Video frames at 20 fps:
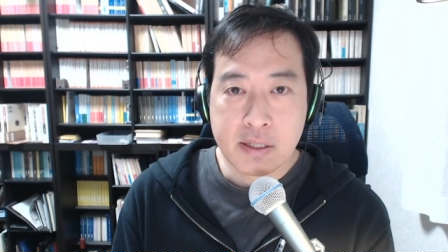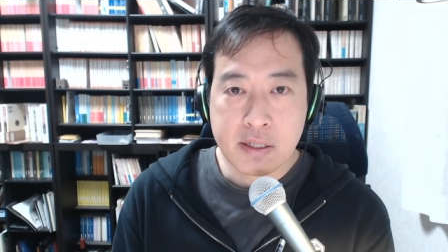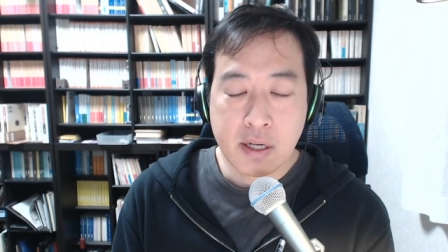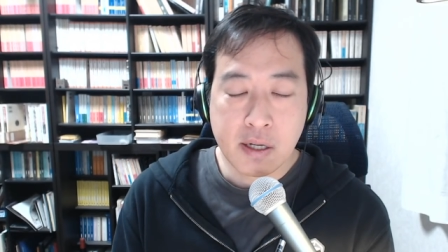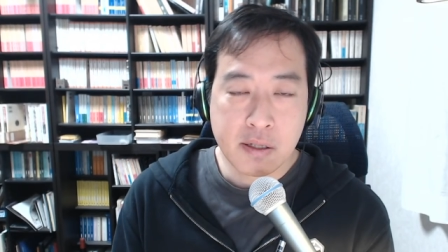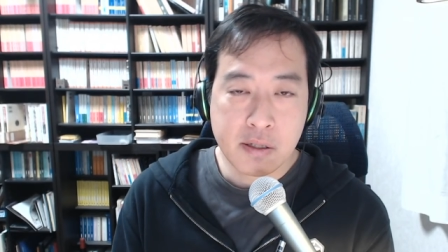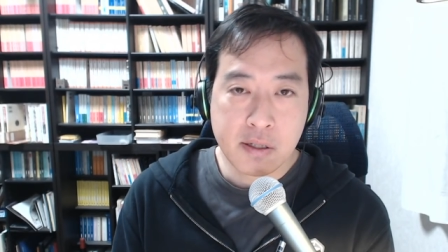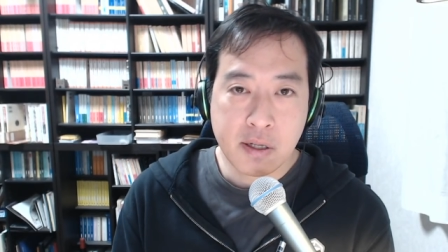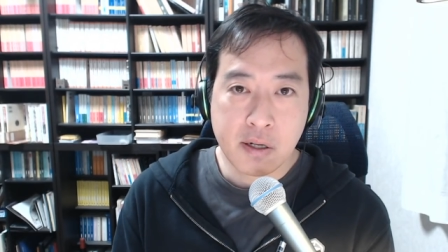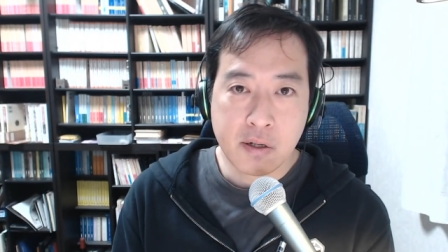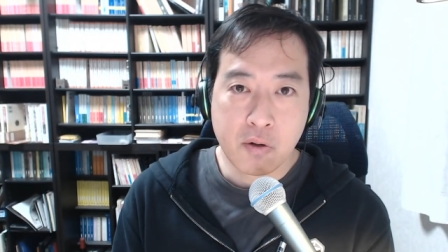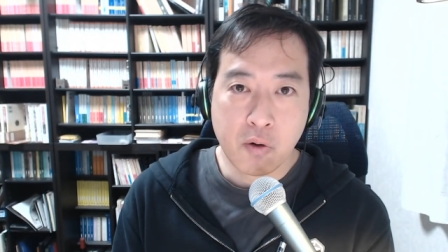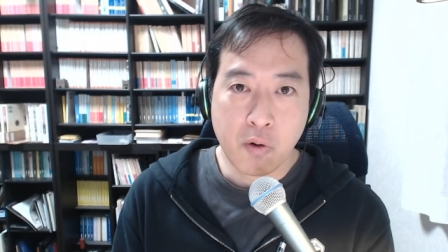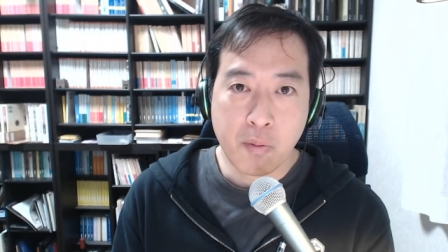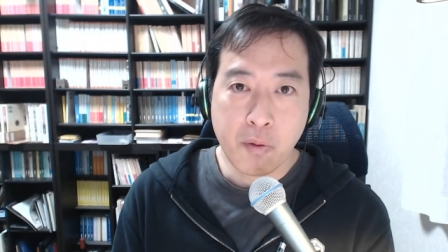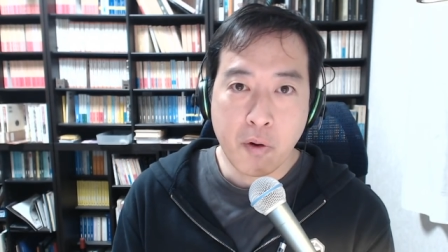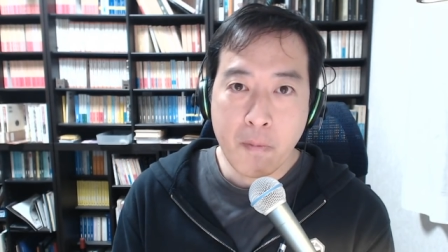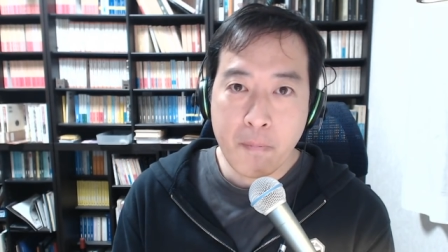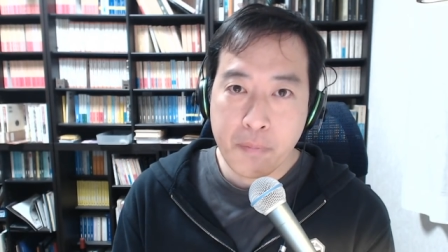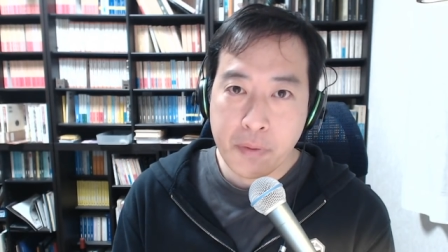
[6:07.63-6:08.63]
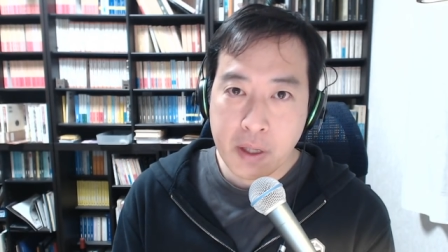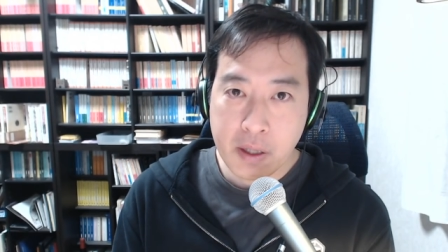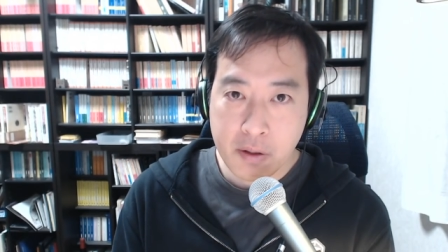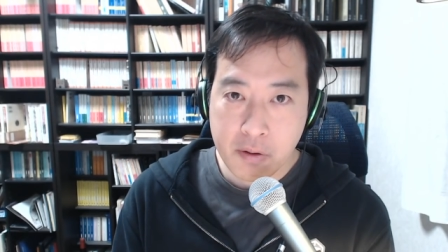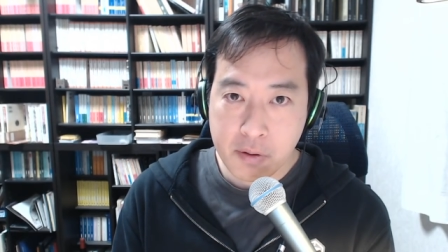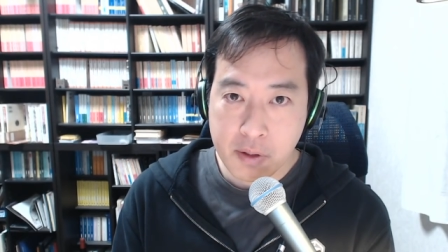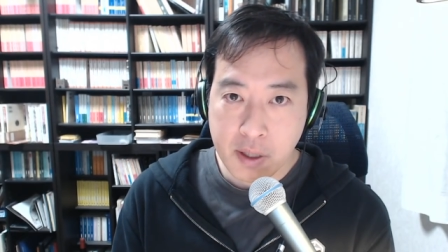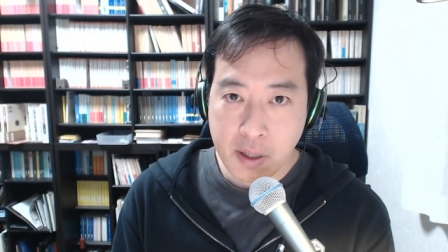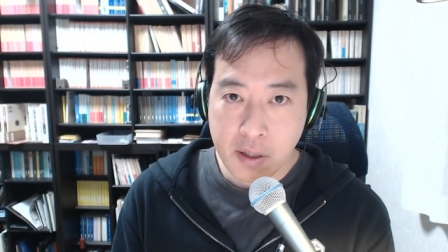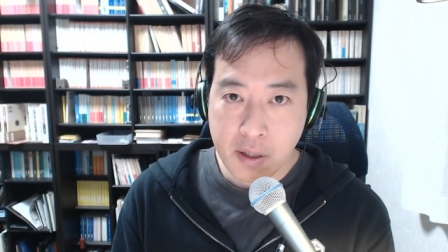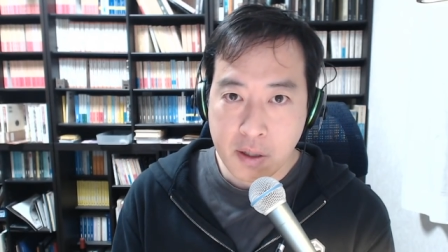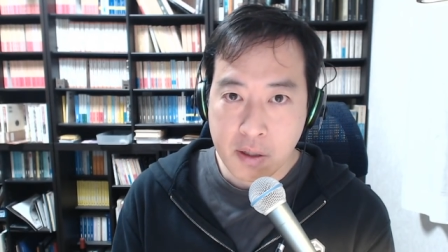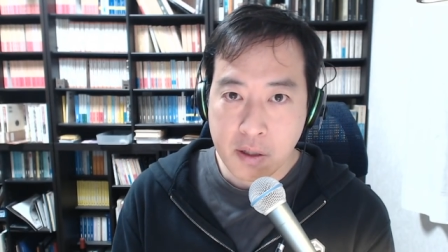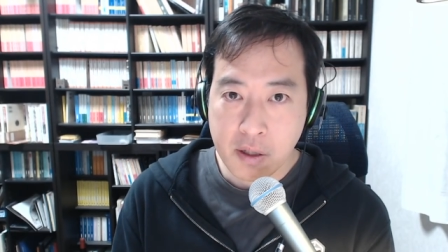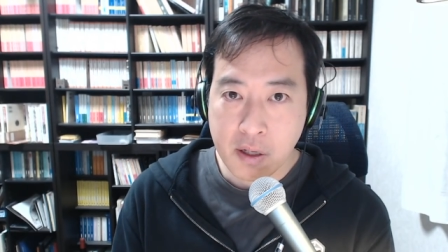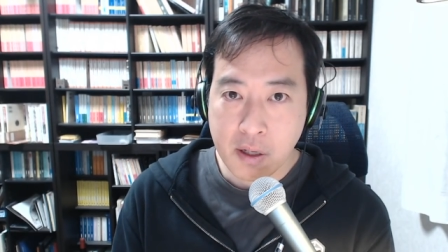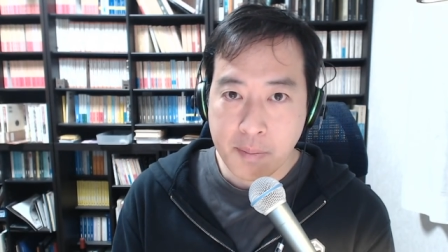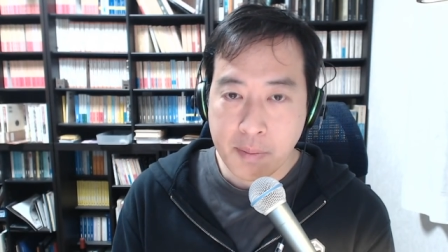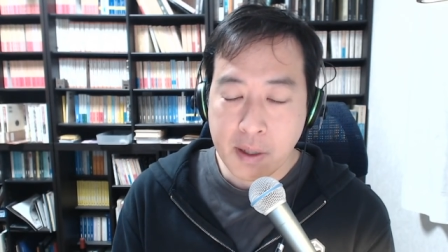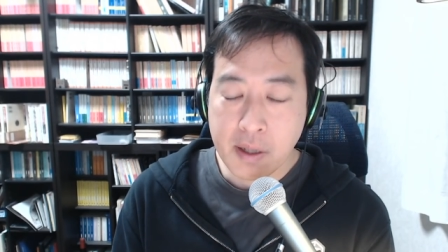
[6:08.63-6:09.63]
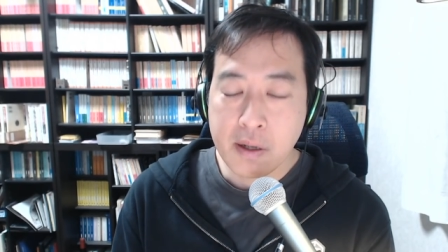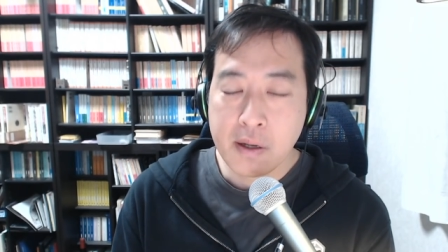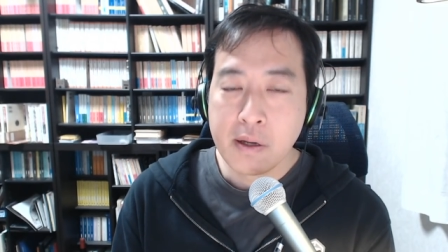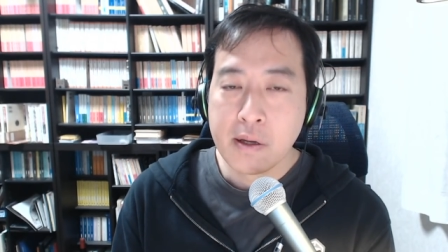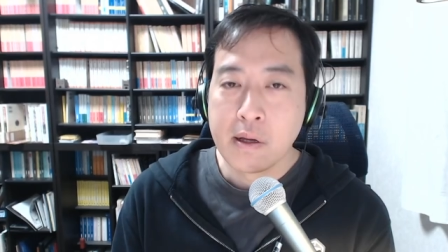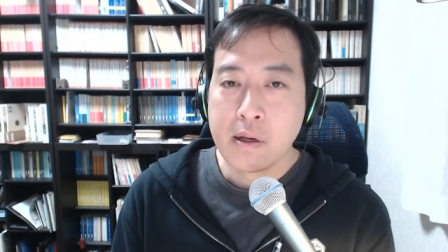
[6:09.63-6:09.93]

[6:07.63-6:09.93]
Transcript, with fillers: 財産を持っているんでなければ、